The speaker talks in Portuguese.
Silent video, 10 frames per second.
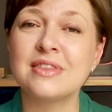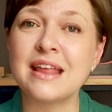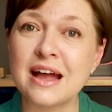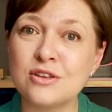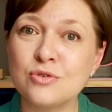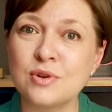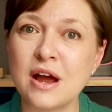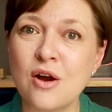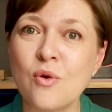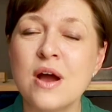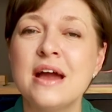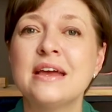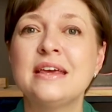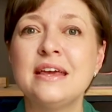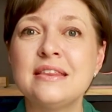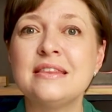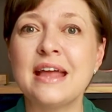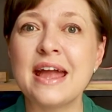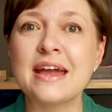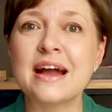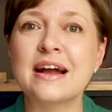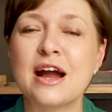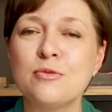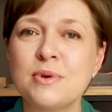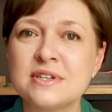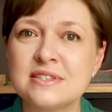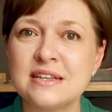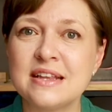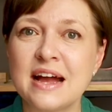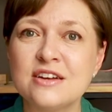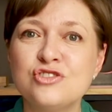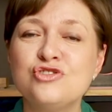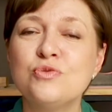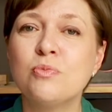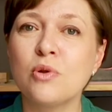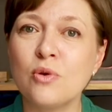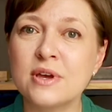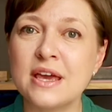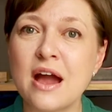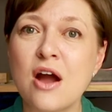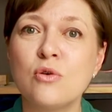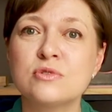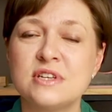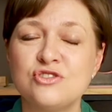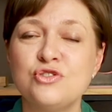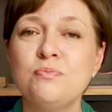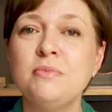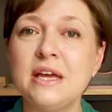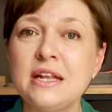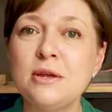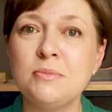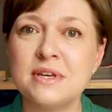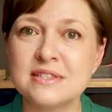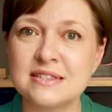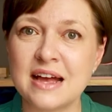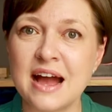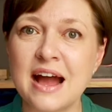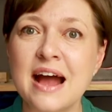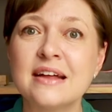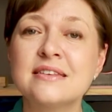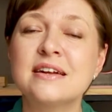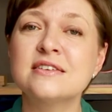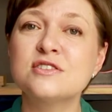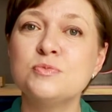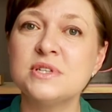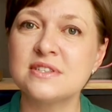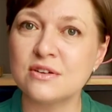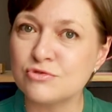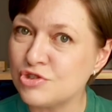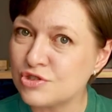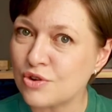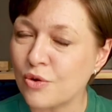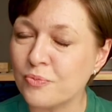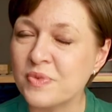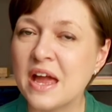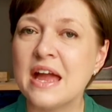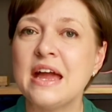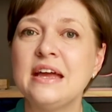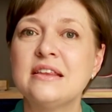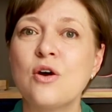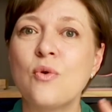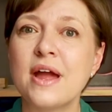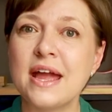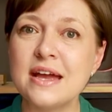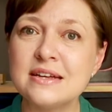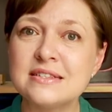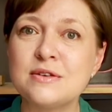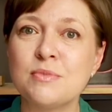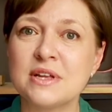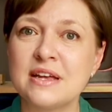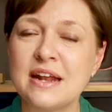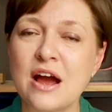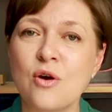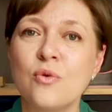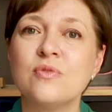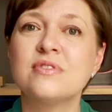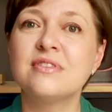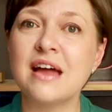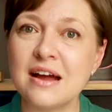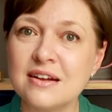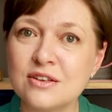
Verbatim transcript: natural que tem a capacidade de bloquear, ou seja, de minimizar a transmissão de som. Então, esse material da